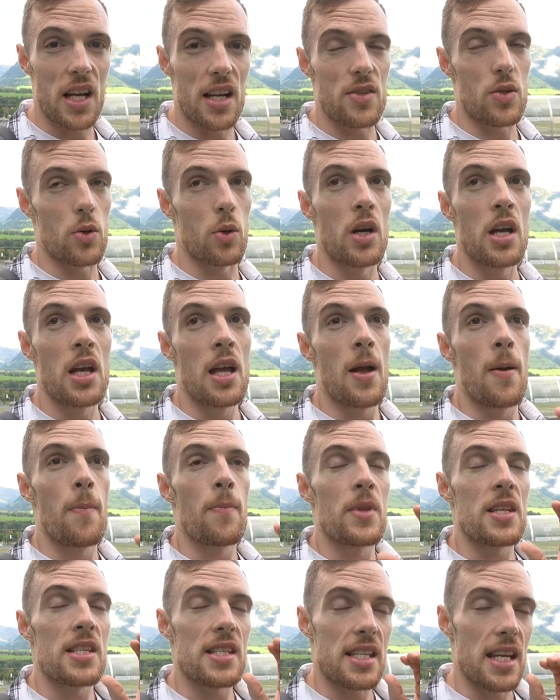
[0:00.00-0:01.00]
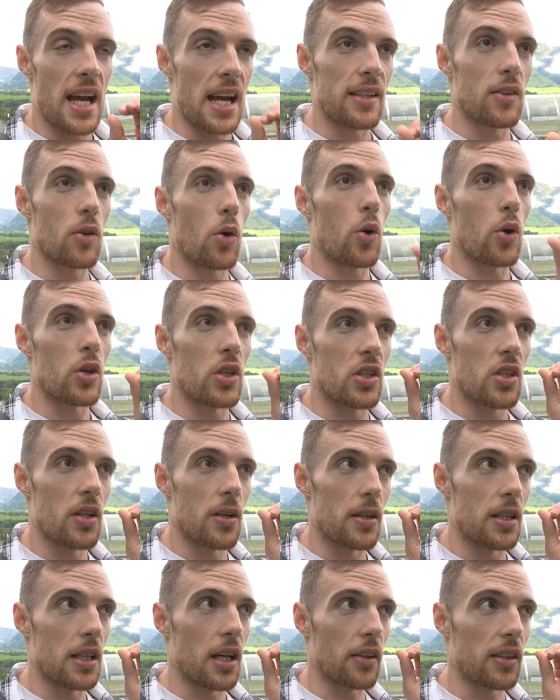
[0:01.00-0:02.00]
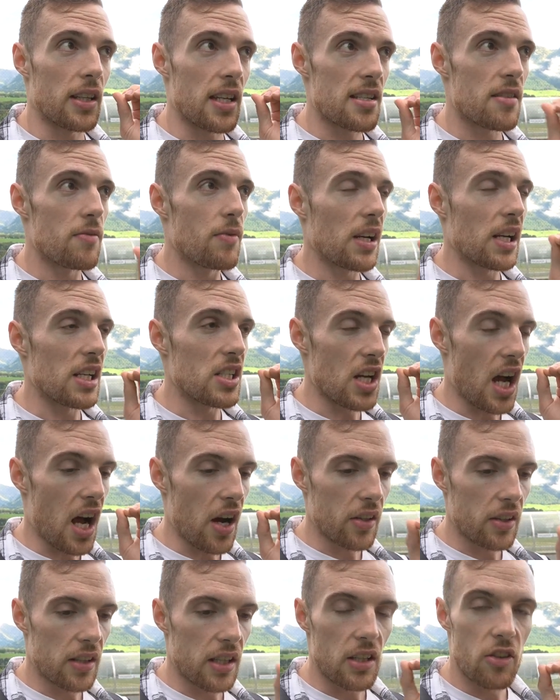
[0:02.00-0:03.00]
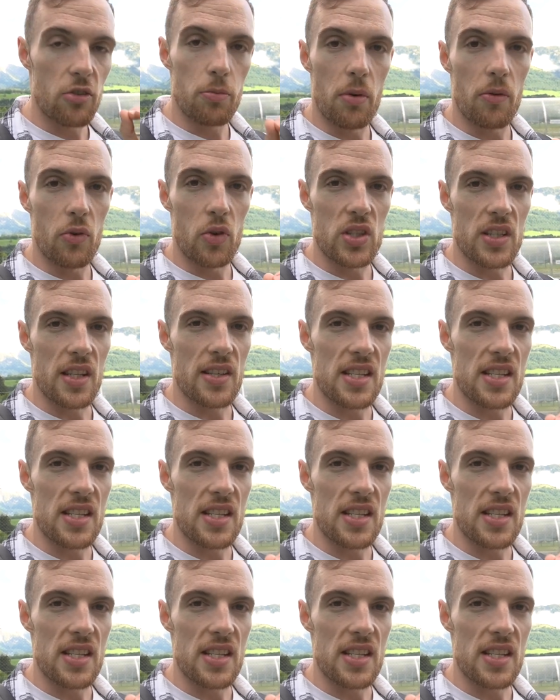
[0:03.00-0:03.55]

Also seid euch ja dessen wirklich aktiv bewusst,